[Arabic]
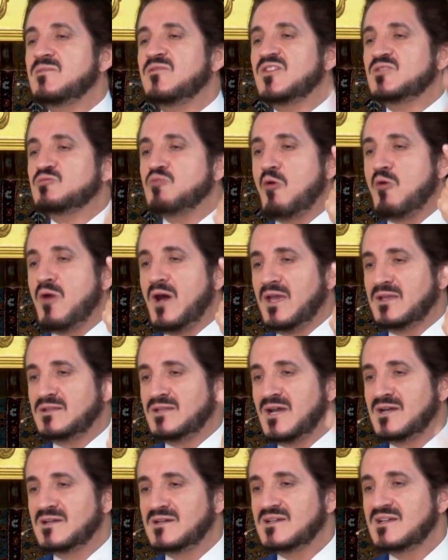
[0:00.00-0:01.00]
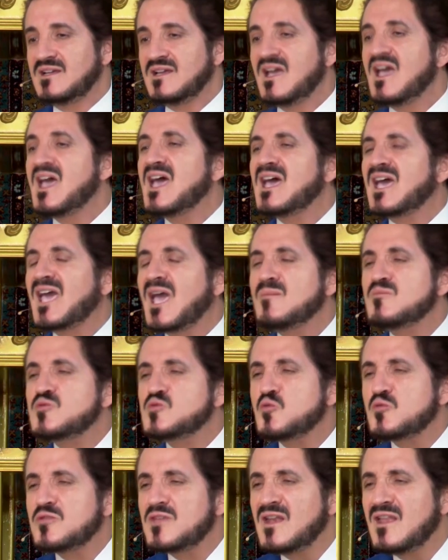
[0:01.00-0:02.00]
بفتوى واحدة
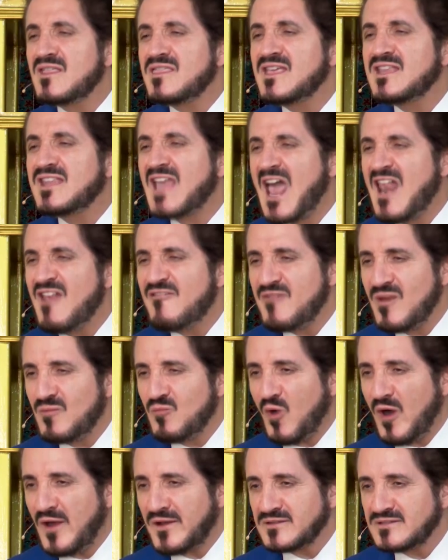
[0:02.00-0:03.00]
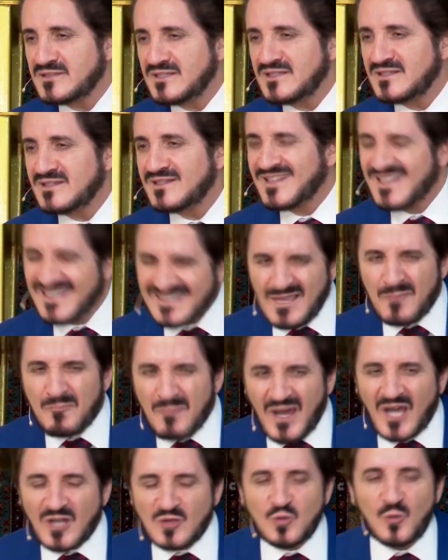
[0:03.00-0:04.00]
35 ألفا معارضين
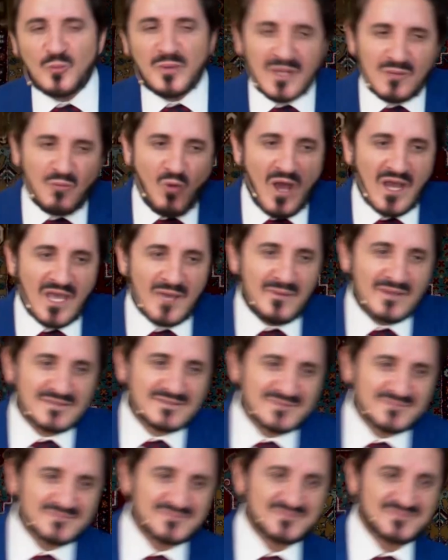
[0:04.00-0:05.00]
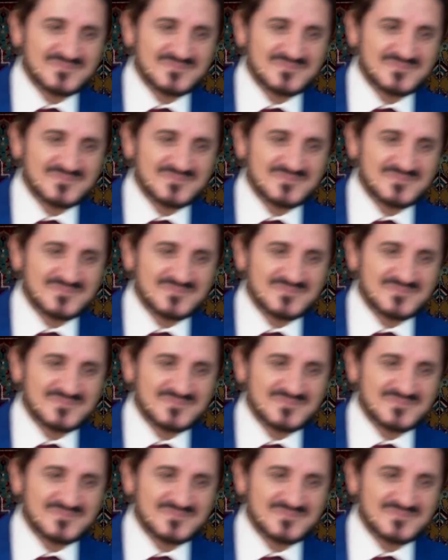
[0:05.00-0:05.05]
تم قتلهم بغير محاكمات